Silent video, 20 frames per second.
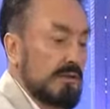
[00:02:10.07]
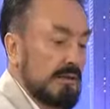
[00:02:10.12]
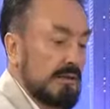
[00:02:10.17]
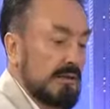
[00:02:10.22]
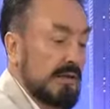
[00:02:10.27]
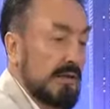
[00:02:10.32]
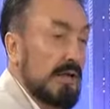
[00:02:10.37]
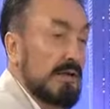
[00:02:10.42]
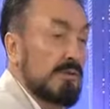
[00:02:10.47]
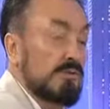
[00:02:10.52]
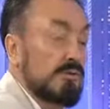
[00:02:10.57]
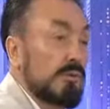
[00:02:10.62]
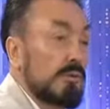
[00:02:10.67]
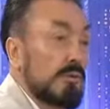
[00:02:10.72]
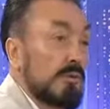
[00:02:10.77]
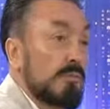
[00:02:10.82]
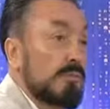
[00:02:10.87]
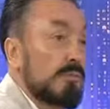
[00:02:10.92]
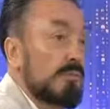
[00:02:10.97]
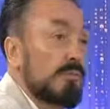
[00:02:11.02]
Yani en
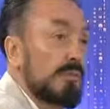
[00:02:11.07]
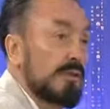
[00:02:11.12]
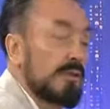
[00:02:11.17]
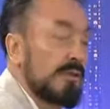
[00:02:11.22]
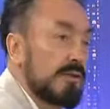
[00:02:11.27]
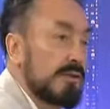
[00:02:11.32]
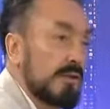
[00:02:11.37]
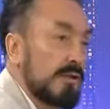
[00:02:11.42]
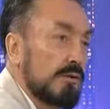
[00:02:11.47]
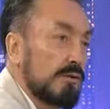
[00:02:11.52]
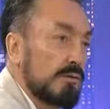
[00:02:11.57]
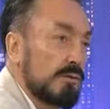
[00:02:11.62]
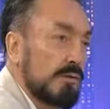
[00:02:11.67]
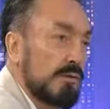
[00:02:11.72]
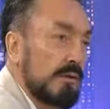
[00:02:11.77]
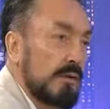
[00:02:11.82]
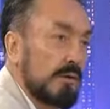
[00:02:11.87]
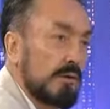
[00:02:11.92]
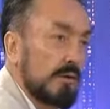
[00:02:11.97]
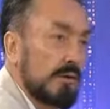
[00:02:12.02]
sonunda bunun bilineceğini
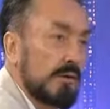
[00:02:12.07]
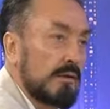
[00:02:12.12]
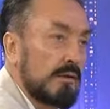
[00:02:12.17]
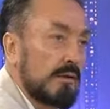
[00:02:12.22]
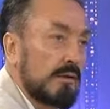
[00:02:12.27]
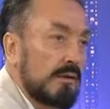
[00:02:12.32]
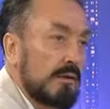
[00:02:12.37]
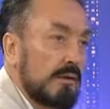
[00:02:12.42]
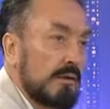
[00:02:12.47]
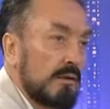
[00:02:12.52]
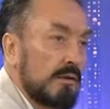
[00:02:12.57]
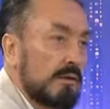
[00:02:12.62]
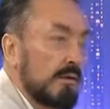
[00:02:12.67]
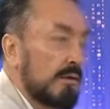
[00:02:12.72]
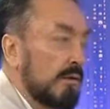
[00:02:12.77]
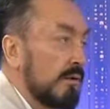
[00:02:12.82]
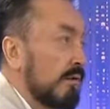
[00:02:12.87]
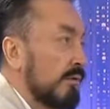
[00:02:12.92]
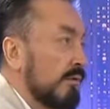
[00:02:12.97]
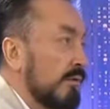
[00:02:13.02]
söylüyor Allah.
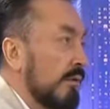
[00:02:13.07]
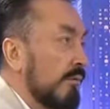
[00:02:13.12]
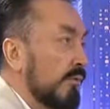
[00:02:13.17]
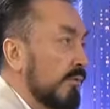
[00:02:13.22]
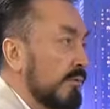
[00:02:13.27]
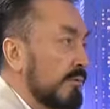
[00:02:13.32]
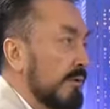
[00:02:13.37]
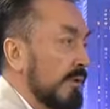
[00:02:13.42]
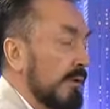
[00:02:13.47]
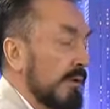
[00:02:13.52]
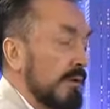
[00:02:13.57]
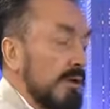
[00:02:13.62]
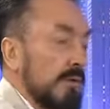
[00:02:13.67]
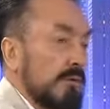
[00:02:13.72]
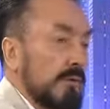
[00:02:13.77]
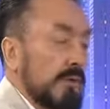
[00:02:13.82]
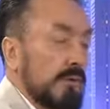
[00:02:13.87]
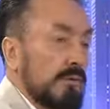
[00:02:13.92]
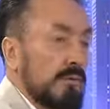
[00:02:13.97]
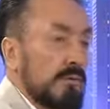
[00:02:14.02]
Değil mi? Fosillere
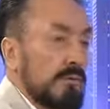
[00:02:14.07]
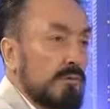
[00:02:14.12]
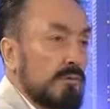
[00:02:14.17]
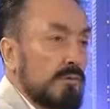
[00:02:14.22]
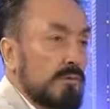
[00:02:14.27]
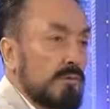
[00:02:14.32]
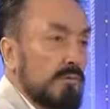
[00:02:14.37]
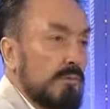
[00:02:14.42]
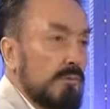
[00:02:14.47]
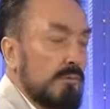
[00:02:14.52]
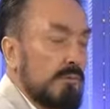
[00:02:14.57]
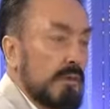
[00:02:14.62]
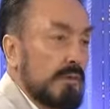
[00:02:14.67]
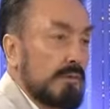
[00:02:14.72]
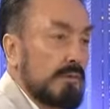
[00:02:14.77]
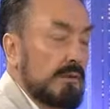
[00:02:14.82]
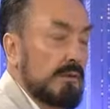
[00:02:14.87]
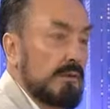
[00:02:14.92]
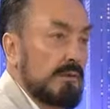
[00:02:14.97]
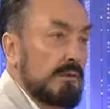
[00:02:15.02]
bakıyoruz,
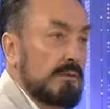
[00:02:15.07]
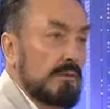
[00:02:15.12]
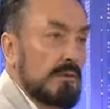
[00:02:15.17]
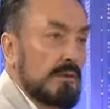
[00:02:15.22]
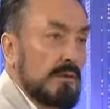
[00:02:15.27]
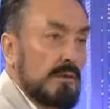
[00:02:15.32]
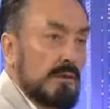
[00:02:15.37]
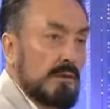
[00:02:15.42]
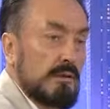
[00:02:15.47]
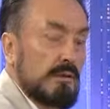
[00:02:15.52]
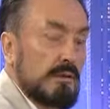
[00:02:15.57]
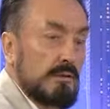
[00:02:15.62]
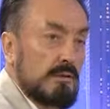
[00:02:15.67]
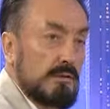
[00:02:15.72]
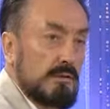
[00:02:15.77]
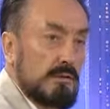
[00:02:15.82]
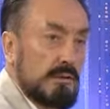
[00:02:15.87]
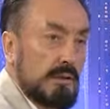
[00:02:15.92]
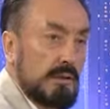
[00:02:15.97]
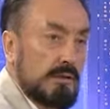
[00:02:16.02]
maddenin
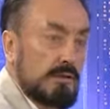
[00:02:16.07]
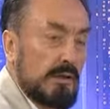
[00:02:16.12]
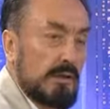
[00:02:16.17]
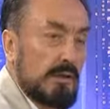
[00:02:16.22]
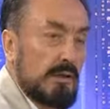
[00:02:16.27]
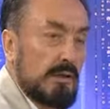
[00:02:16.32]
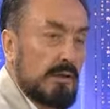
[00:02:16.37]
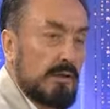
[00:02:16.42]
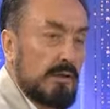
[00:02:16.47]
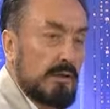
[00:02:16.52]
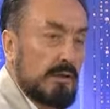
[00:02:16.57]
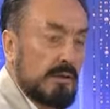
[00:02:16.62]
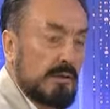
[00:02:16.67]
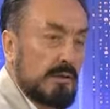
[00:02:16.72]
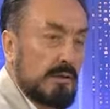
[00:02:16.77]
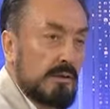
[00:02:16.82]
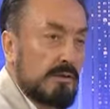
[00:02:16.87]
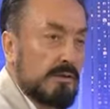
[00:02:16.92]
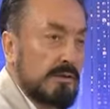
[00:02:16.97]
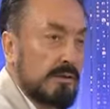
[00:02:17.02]
detaylarını
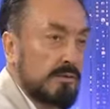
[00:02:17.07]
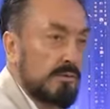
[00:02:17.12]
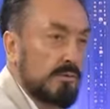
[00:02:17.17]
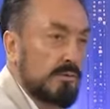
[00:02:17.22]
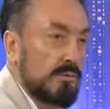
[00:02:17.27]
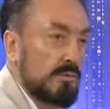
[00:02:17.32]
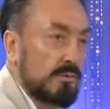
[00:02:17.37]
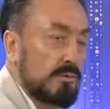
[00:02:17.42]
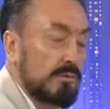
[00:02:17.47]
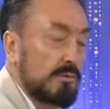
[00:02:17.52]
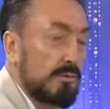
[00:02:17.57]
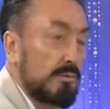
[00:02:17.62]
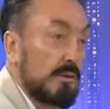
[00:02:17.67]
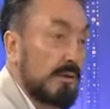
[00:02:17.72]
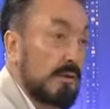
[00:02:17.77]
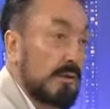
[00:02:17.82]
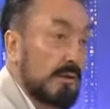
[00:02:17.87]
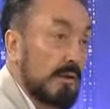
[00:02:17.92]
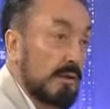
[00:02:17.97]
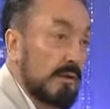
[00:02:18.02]
analiz ediyoruz.
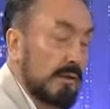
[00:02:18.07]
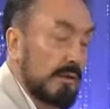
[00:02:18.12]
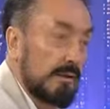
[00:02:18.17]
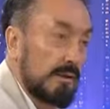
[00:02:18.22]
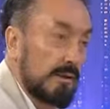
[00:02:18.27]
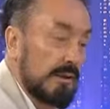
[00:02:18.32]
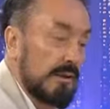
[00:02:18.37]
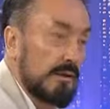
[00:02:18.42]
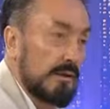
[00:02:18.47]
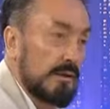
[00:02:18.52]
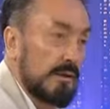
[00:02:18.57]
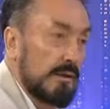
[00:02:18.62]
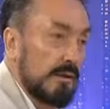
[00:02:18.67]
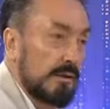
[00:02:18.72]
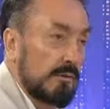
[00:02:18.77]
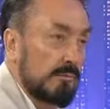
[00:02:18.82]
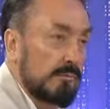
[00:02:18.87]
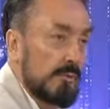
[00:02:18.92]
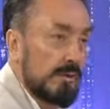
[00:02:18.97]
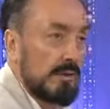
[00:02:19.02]
İlk
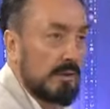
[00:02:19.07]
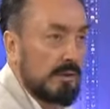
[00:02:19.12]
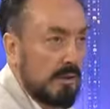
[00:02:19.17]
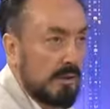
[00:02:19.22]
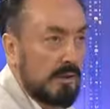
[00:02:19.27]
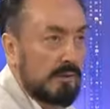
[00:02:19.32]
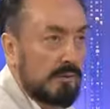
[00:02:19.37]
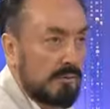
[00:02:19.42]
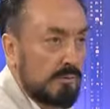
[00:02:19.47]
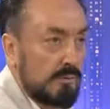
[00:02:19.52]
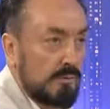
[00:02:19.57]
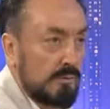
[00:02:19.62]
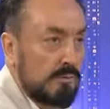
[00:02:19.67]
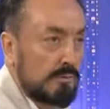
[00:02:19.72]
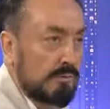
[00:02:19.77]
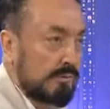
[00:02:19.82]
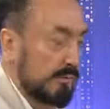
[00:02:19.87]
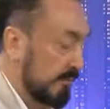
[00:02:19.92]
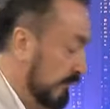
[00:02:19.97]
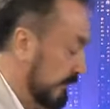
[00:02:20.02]
yaratmayı anlıyoruz.
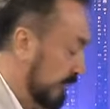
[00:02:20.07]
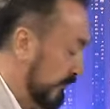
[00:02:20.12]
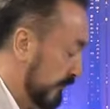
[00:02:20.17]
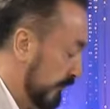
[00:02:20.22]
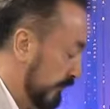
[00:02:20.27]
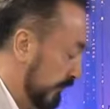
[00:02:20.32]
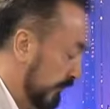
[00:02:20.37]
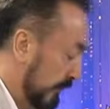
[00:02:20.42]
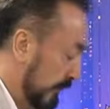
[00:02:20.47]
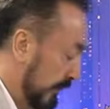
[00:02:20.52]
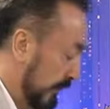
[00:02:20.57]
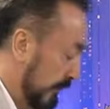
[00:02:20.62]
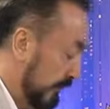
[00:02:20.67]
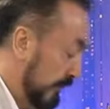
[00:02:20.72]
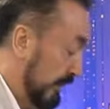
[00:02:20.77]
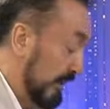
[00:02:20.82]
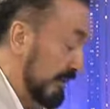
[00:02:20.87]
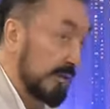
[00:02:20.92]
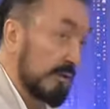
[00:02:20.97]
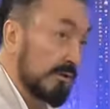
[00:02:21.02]

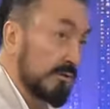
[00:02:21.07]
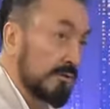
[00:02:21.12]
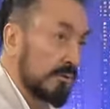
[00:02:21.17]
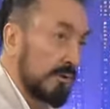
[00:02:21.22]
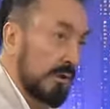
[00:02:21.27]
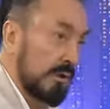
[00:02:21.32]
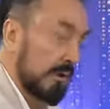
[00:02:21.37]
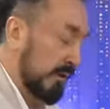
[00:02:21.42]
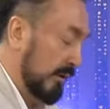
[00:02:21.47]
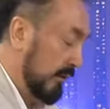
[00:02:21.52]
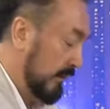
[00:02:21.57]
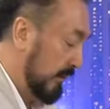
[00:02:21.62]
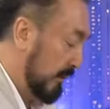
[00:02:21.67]
Bildiniz diyor Allah.